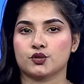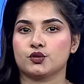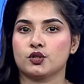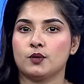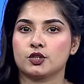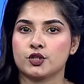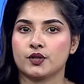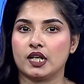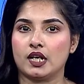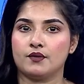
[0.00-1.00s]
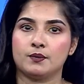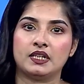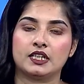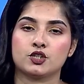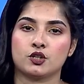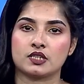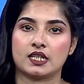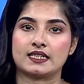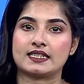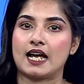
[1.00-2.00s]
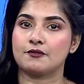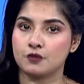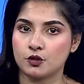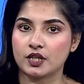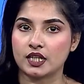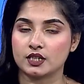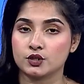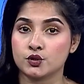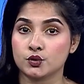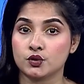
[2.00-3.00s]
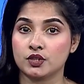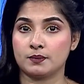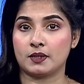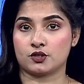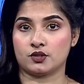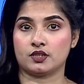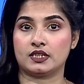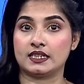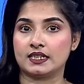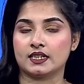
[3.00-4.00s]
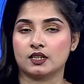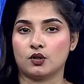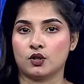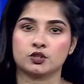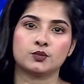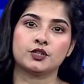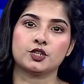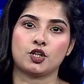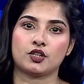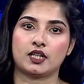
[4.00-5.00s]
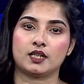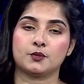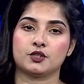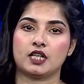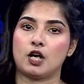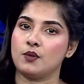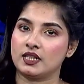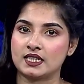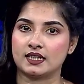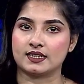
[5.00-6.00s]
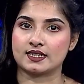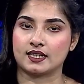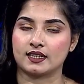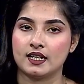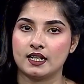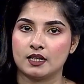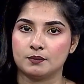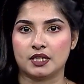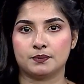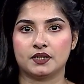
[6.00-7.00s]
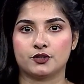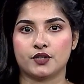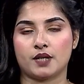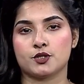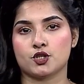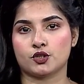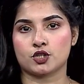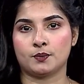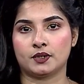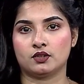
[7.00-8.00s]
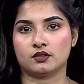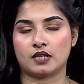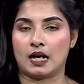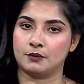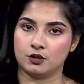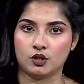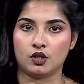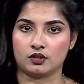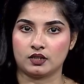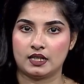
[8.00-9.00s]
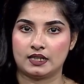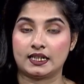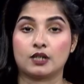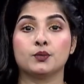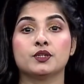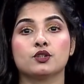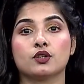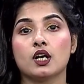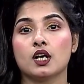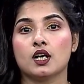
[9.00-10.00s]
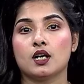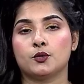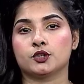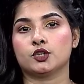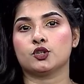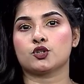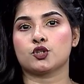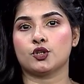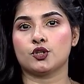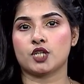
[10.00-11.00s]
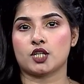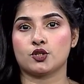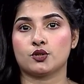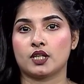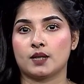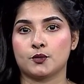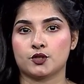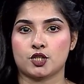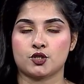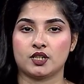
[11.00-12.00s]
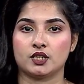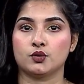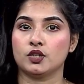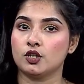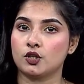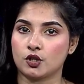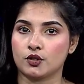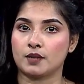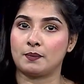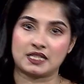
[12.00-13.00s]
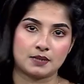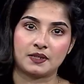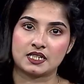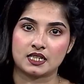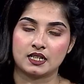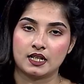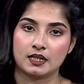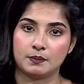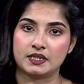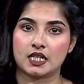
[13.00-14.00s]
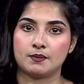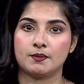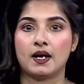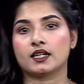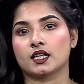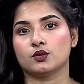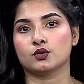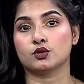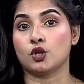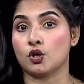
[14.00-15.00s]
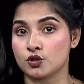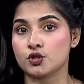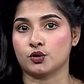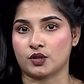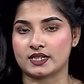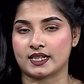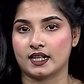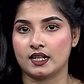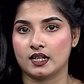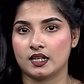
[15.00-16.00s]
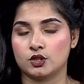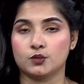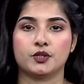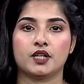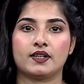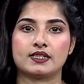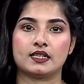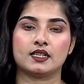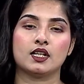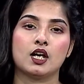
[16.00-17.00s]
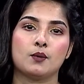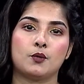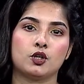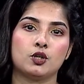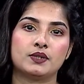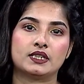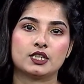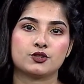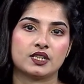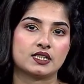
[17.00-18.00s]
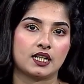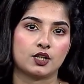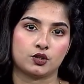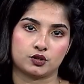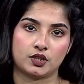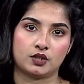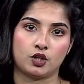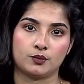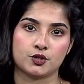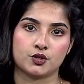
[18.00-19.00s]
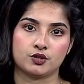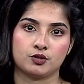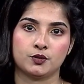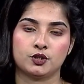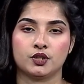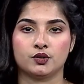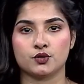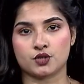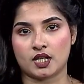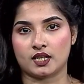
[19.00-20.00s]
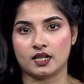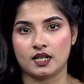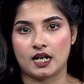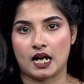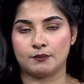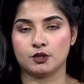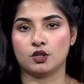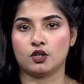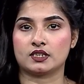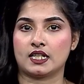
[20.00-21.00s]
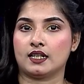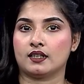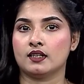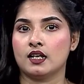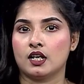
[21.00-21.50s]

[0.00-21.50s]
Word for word: সতেরো বছরের আওয়ামী লীগ জঞ্জাল সাফ করে দ্রুত নির্বাচনের দিতে অন্তর্বর্তী সরকারের প্রতি আহ্বান জানিয়েছেন বিএনপির ক্রীড়া বিষয়ক সম্পাদক আমিনুল হক তার অভিযোগ পতিত স্বৈর শাসকরা প্রশাসনে দলীয়করণের পাশাপাশি বিচার বিভাগকেও ধ্বংস করেছে দুপুরে রাজধানীর পল্লবীতে স্বেচ্ছায় রক্তদান কর্মসূচি উদ্বোধনী অনুষ্ঠানে আমিনুল হক জানান